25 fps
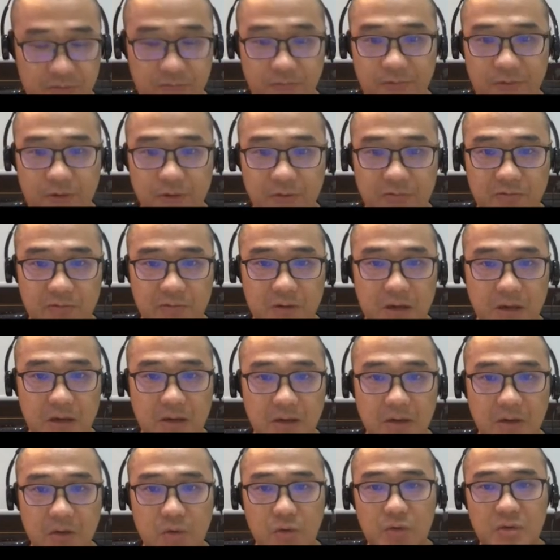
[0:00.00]
分库啊、
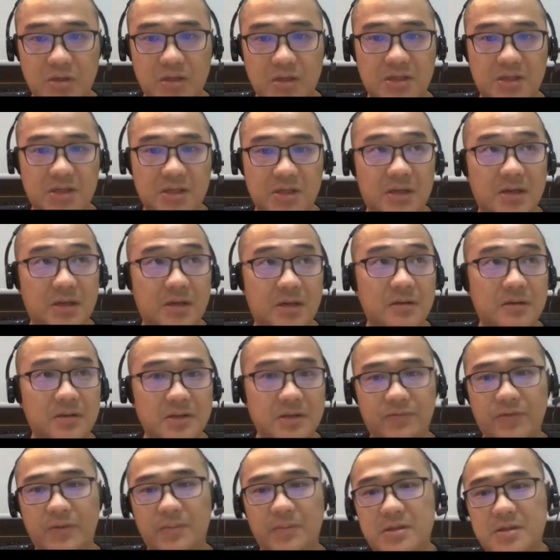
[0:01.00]
扩展性啊
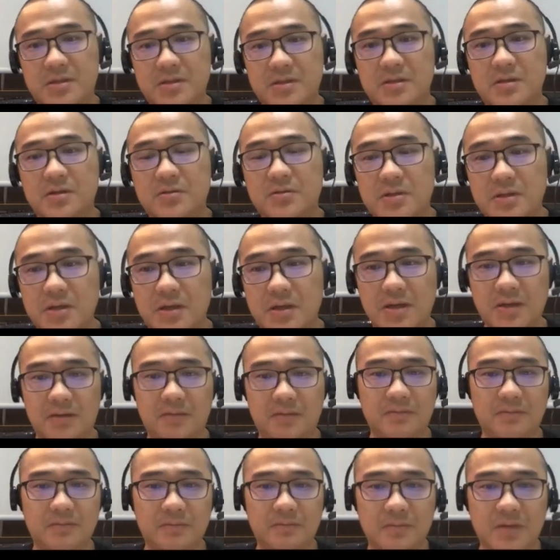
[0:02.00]
这方面，其实都是很
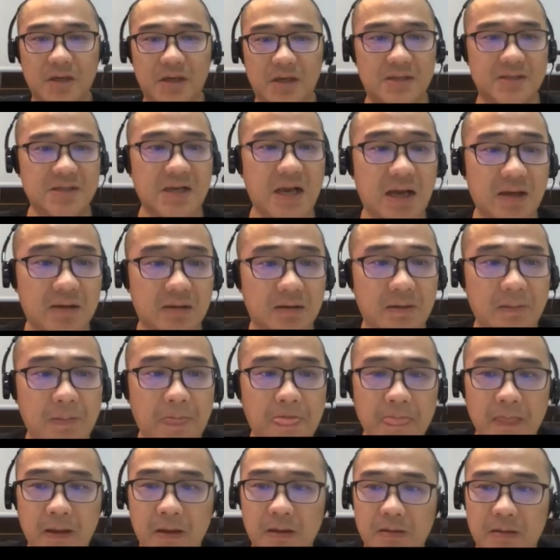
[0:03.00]
很差的。
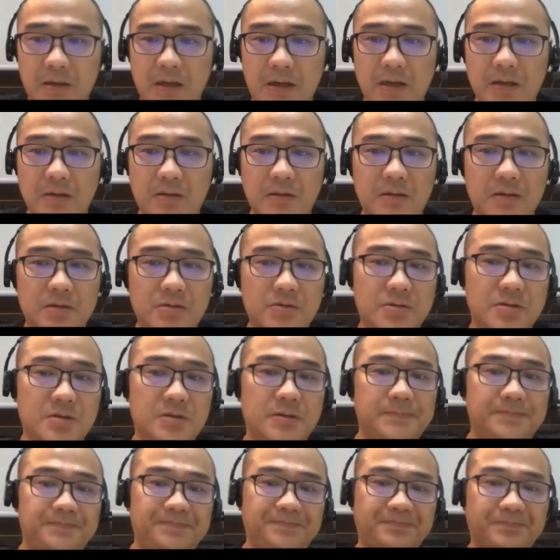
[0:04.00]
那还有一个就是
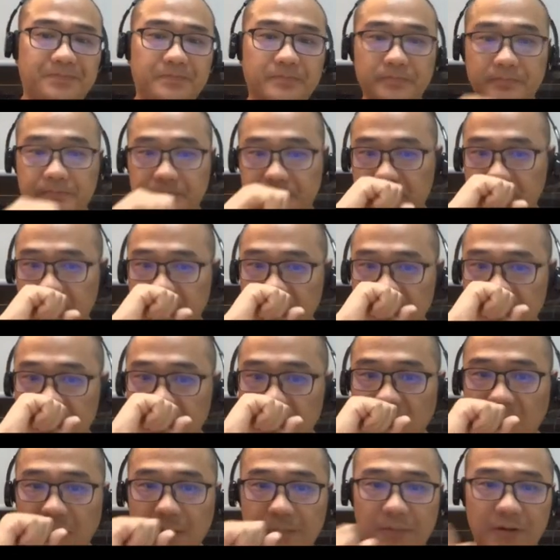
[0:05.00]

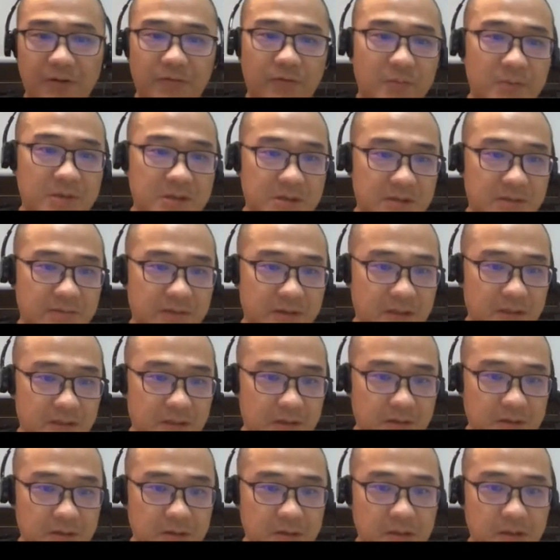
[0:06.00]
performance 的问题。
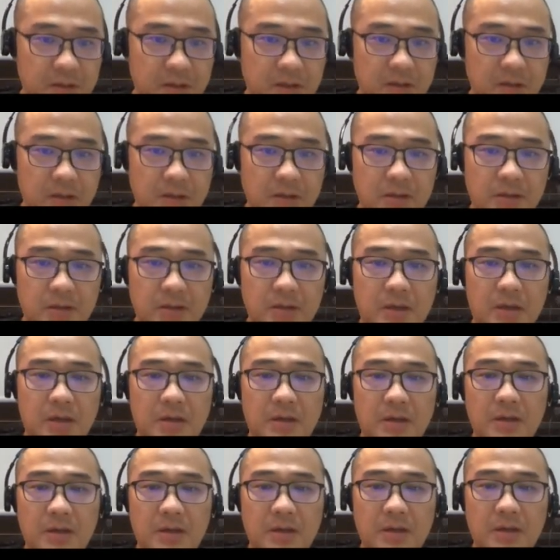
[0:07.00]
那
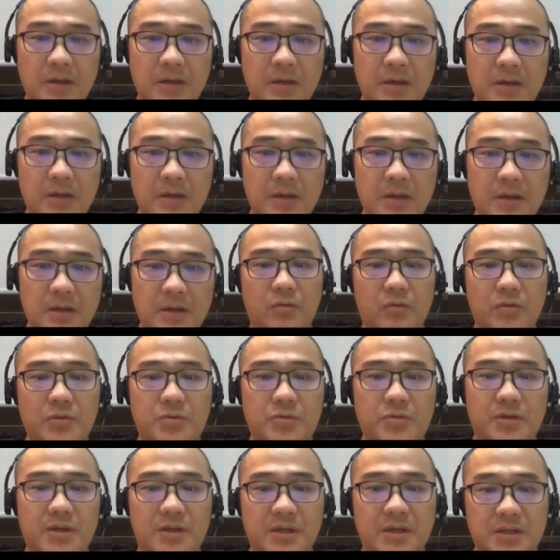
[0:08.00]
呃，我
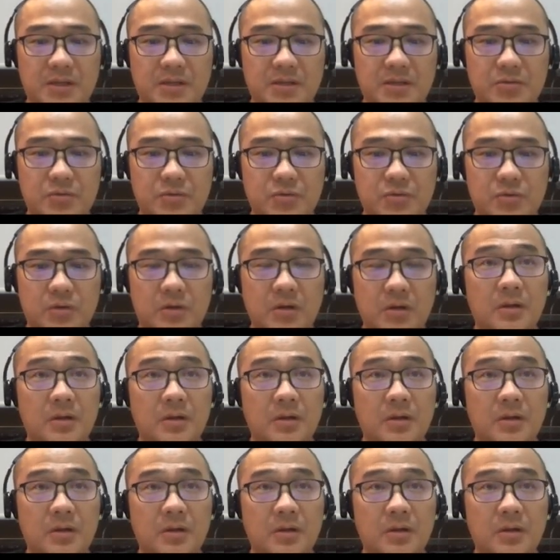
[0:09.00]
举一个例子，就是说